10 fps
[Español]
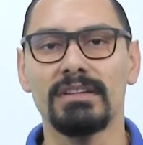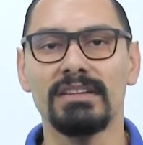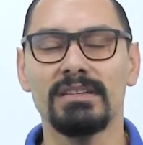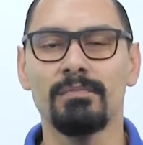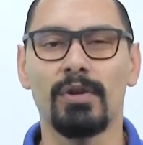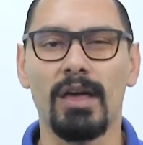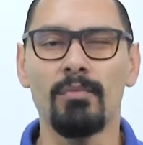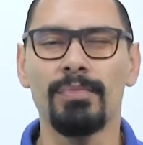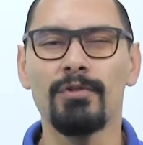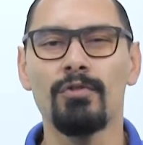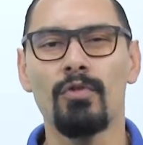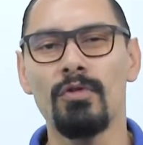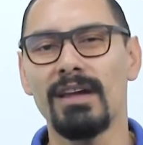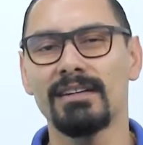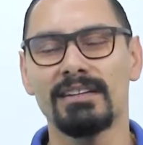utilicen, por ejemplo, un
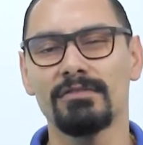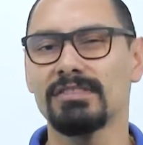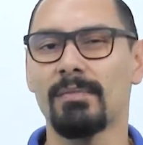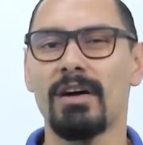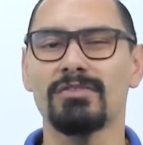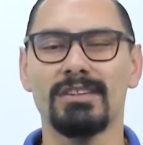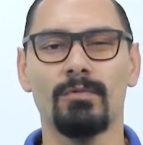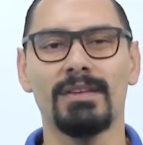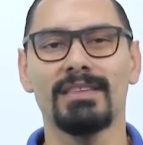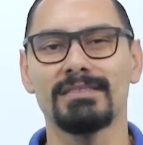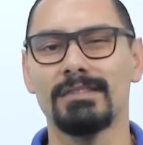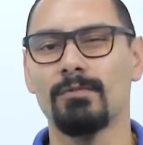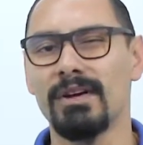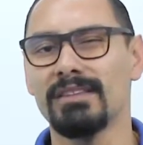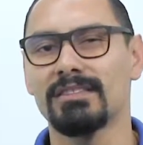coolant, esos llamados
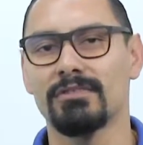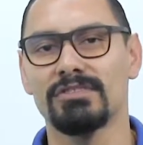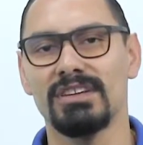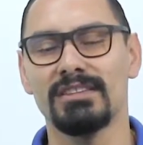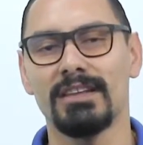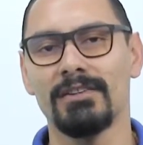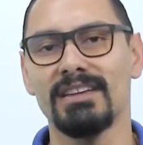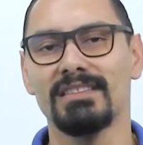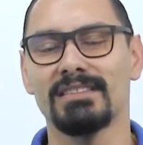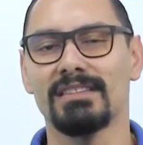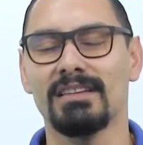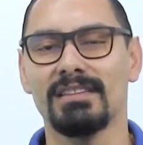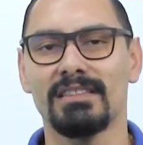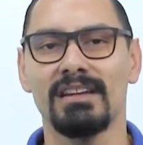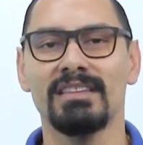50-50, 80-20,
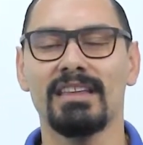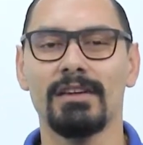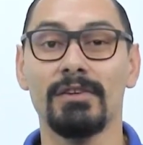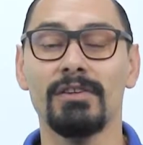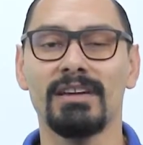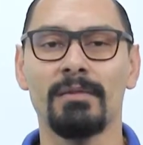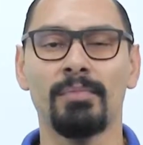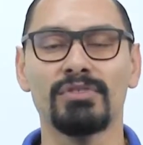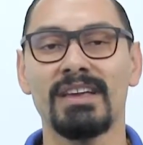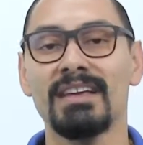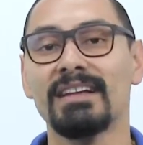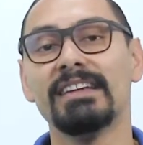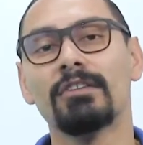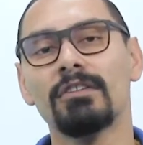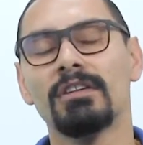70-30, debido a que poseen
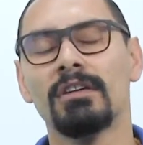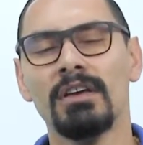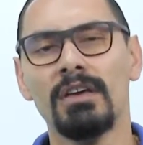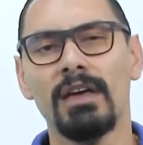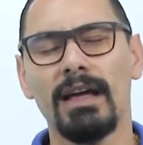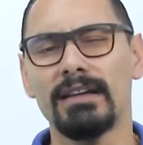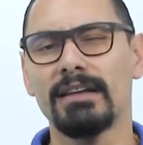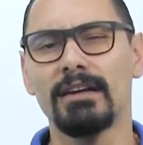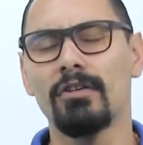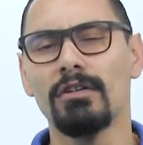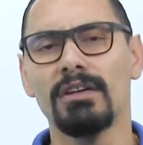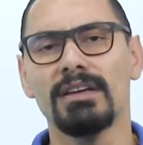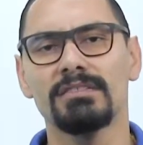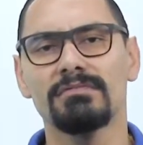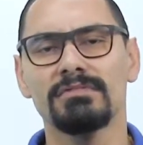glicol. El glicol
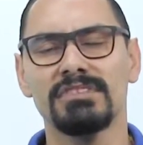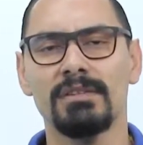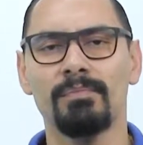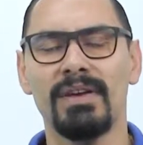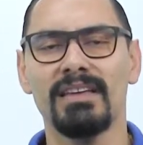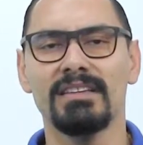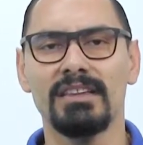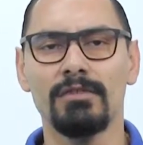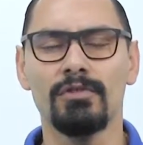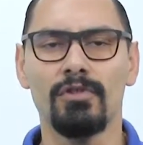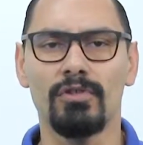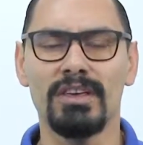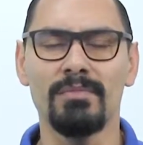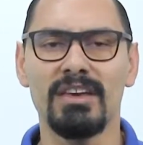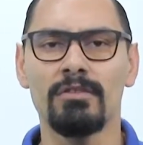es un simple aditivo o
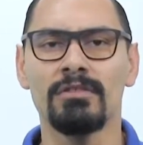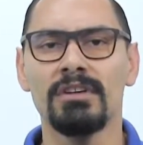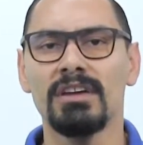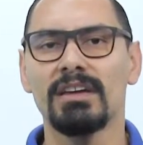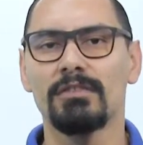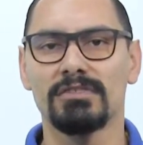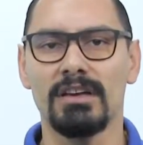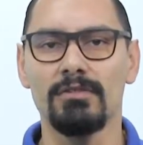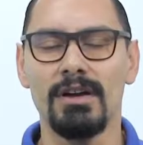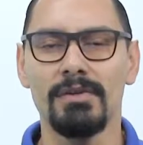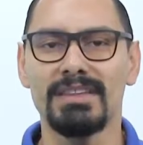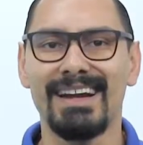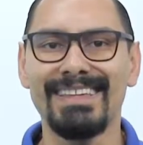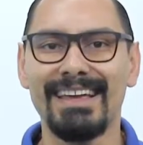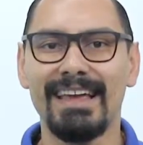químico que nos ayuda a
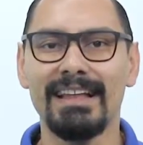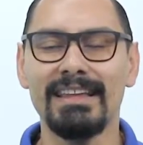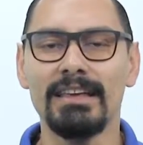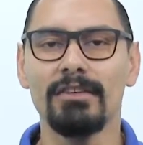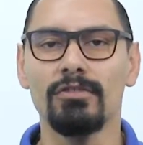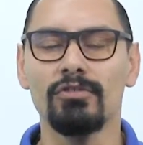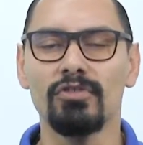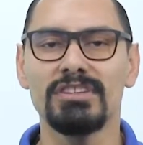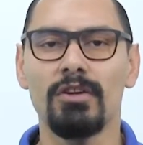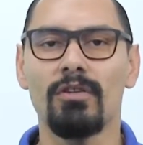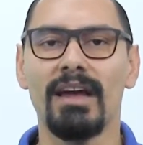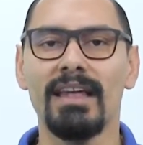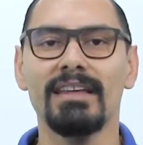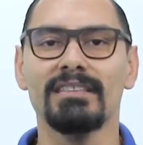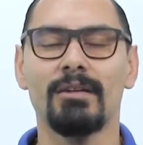evitar de que el líquido no se
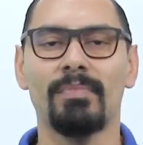congele en